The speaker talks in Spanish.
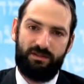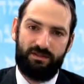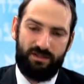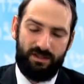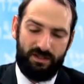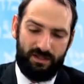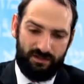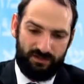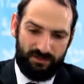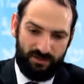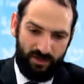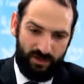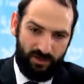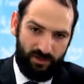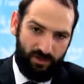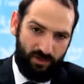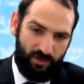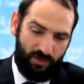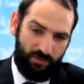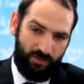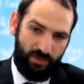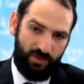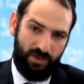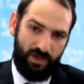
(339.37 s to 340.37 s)
tiene que saber
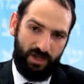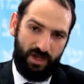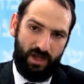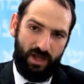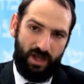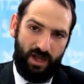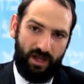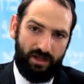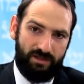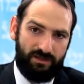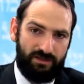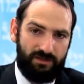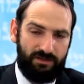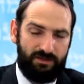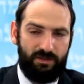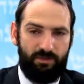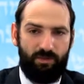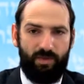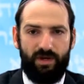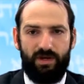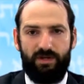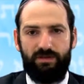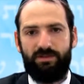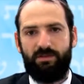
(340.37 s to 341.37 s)
cómo
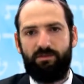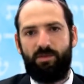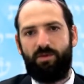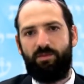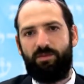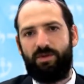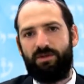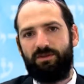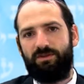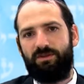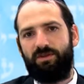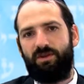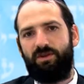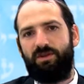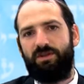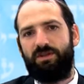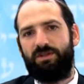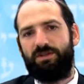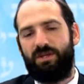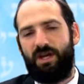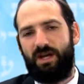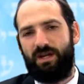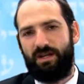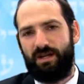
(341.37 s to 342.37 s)
anticipar ese momento
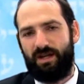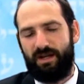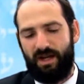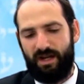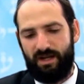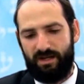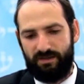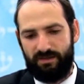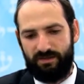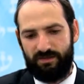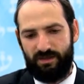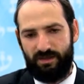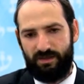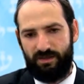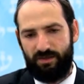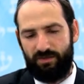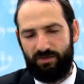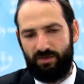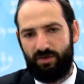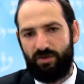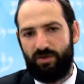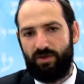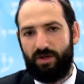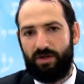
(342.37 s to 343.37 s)
y alejarse de
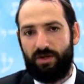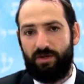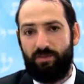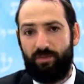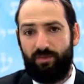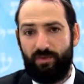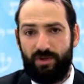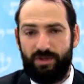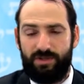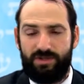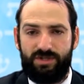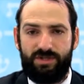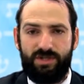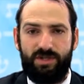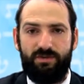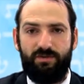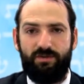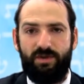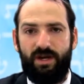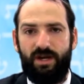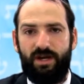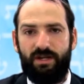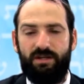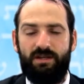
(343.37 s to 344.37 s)
todo lo que le puede
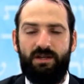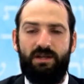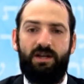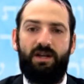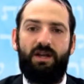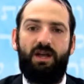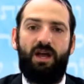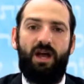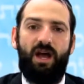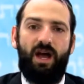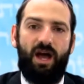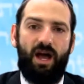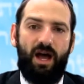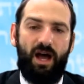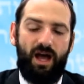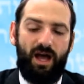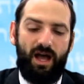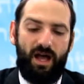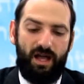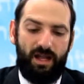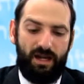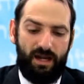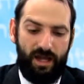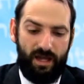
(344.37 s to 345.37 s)
llevar
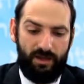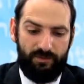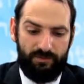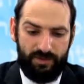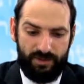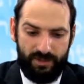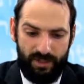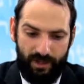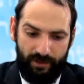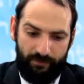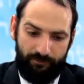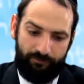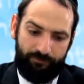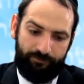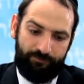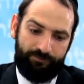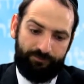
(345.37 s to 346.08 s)
a la verá.